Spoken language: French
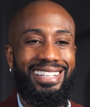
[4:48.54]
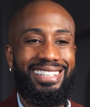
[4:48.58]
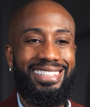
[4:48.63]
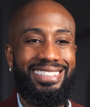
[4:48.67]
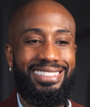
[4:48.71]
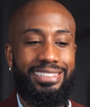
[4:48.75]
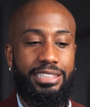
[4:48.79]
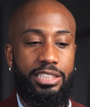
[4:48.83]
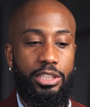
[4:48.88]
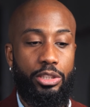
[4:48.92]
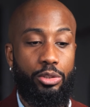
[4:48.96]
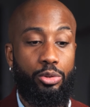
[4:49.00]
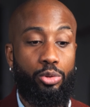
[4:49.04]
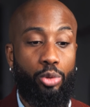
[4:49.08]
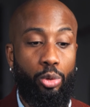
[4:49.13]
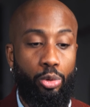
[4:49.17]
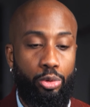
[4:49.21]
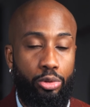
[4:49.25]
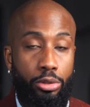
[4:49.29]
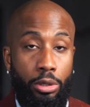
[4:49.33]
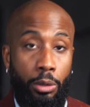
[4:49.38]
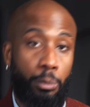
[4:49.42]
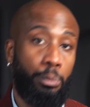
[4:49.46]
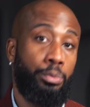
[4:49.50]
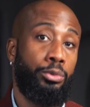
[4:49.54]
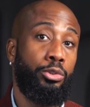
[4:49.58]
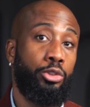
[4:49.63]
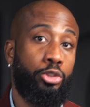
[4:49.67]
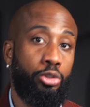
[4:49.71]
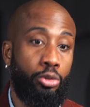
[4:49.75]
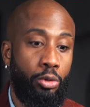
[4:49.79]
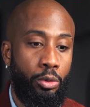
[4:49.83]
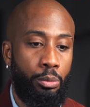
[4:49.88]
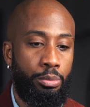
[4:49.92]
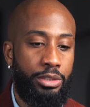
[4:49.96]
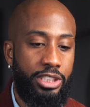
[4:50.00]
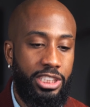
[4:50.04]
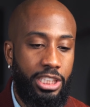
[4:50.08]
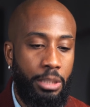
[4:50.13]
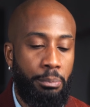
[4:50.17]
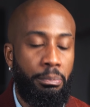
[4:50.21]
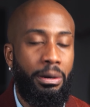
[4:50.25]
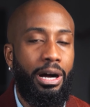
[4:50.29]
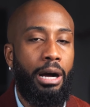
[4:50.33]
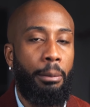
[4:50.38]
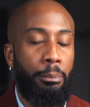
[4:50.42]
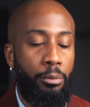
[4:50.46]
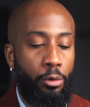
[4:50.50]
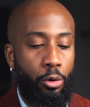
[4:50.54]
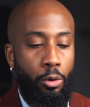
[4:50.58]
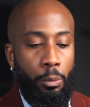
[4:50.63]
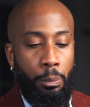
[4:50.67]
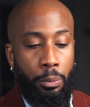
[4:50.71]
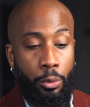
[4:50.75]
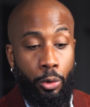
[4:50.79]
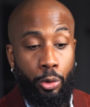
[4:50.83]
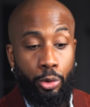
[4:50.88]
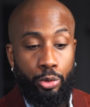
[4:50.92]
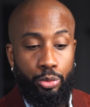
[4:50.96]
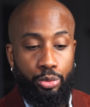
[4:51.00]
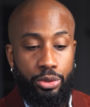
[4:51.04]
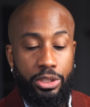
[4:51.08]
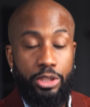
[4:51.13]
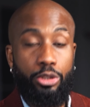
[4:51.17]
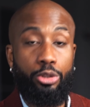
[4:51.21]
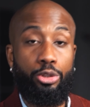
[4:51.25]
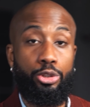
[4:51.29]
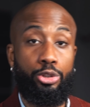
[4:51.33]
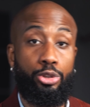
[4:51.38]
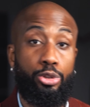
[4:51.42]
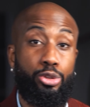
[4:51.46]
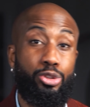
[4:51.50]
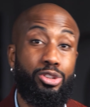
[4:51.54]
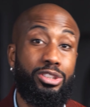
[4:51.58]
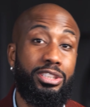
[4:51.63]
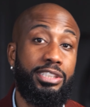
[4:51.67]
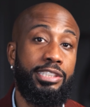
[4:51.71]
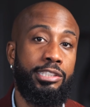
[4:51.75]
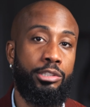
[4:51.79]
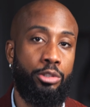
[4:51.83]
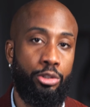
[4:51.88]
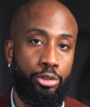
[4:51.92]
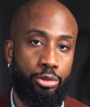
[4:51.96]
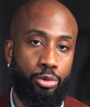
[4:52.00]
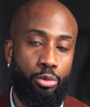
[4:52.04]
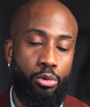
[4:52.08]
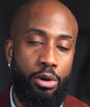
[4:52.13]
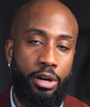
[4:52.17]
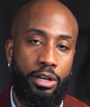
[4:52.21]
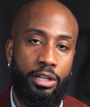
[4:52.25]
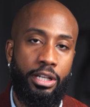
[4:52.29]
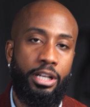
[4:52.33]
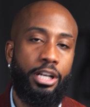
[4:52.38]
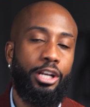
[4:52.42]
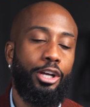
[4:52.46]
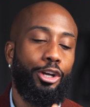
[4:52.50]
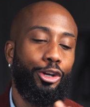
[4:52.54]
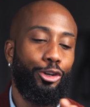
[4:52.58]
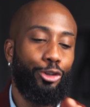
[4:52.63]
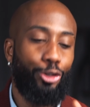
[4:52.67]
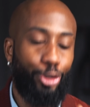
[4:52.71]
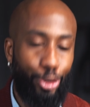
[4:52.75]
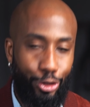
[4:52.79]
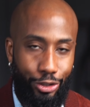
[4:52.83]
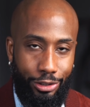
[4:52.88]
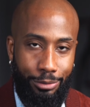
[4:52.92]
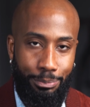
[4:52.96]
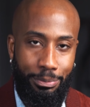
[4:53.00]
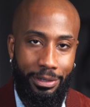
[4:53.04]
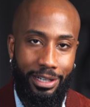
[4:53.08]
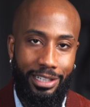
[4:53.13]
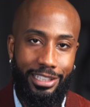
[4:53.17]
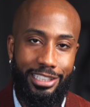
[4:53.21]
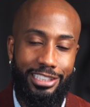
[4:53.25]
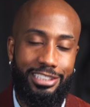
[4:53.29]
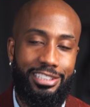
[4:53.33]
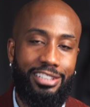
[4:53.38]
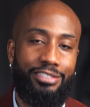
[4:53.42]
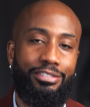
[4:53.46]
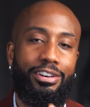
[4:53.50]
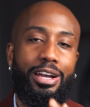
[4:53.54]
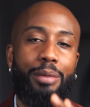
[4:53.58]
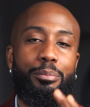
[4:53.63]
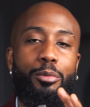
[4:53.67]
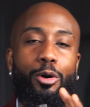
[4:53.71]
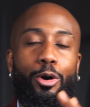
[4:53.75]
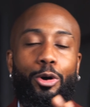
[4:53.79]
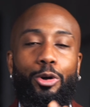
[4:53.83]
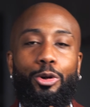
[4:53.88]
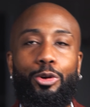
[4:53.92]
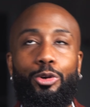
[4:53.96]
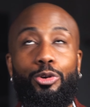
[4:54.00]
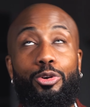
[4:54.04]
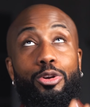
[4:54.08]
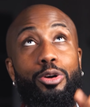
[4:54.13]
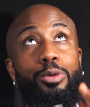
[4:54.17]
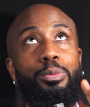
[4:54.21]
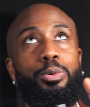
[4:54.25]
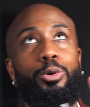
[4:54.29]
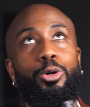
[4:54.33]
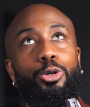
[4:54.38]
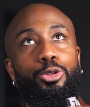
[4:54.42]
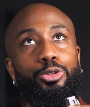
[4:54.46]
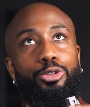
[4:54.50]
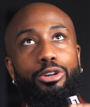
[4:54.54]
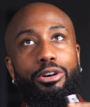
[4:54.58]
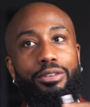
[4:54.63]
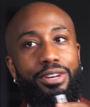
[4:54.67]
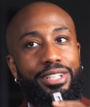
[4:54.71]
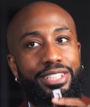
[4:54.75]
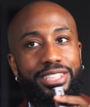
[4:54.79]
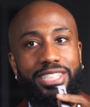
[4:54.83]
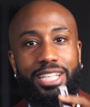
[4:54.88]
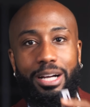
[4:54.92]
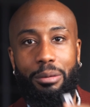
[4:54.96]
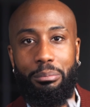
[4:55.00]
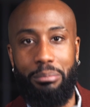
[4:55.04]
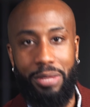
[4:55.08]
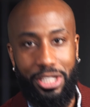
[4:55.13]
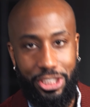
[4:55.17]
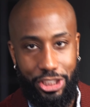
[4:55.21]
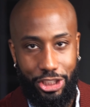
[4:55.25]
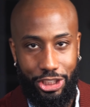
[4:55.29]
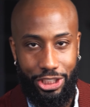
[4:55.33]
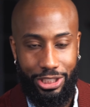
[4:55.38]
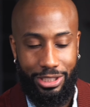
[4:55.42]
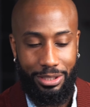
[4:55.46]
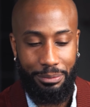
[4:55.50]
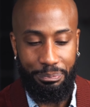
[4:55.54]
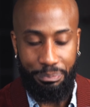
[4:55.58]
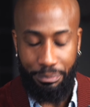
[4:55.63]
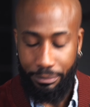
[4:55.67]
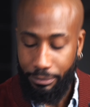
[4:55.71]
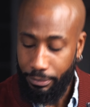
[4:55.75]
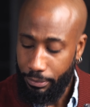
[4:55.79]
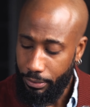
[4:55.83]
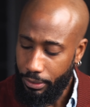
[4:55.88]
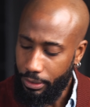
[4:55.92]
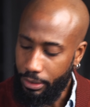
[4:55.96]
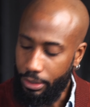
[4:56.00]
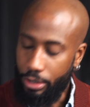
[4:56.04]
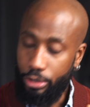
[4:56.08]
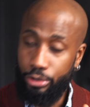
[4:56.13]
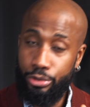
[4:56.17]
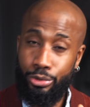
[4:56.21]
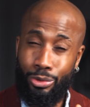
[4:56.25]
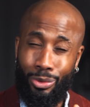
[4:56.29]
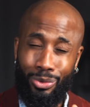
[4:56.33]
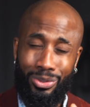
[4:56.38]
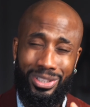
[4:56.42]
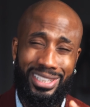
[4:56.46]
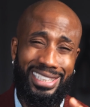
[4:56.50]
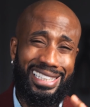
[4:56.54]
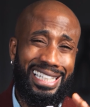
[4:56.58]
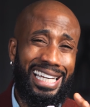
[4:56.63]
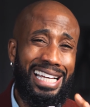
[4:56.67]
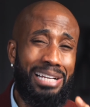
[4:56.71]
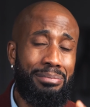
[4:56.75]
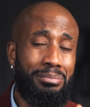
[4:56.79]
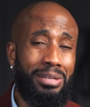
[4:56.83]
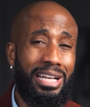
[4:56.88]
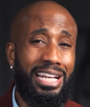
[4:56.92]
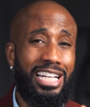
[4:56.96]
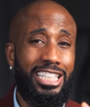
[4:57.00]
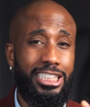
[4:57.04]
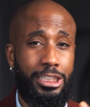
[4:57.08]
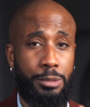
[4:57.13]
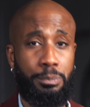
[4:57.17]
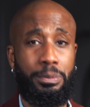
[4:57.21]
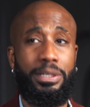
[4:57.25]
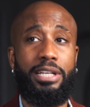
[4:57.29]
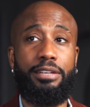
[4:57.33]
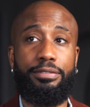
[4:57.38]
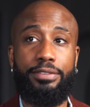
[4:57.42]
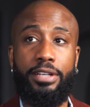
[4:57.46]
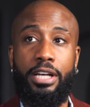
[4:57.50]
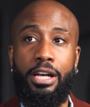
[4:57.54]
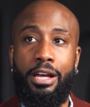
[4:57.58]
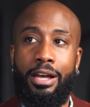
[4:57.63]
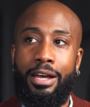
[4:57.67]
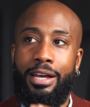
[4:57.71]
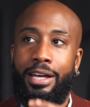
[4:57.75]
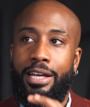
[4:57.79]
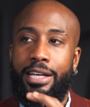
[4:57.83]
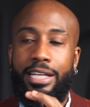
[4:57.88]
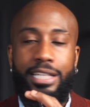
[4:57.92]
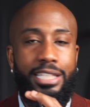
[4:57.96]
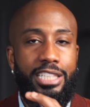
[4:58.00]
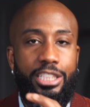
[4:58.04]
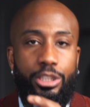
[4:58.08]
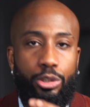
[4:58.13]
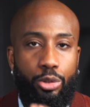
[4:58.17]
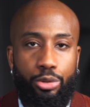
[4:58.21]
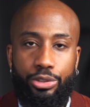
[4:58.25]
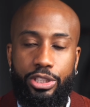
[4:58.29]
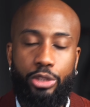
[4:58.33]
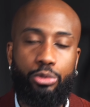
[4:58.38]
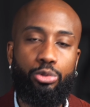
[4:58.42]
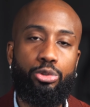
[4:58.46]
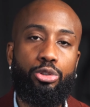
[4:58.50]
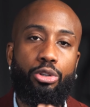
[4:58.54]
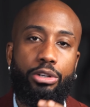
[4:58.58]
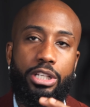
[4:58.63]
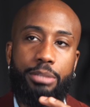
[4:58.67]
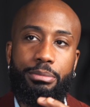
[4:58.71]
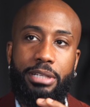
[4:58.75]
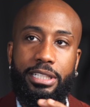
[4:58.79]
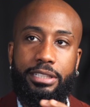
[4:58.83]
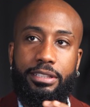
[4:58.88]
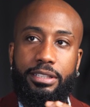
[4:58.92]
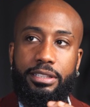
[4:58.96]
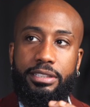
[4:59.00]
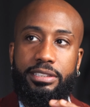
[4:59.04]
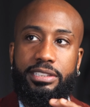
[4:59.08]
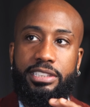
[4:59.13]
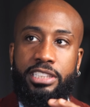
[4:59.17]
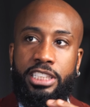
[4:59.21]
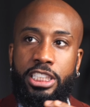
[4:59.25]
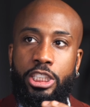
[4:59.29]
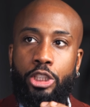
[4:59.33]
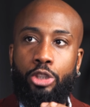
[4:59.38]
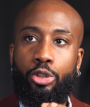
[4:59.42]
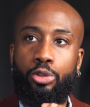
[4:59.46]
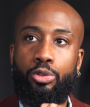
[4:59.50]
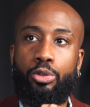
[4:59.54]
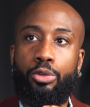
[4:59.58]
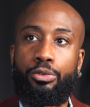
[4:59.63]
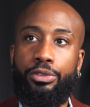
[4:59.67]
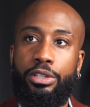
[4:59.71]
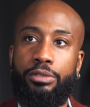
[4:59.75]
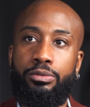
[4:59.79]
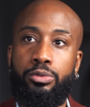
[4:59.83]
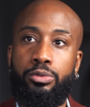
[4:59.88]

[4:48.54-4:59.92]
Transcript: Et c'est d'autant plus obligé par rapport aux produits que j'utilise le soir que je vais te parler. C'est vraiment le produit, on va dire, magique. Donc crème SPF. Et je le dis toujours les mecs, si je devais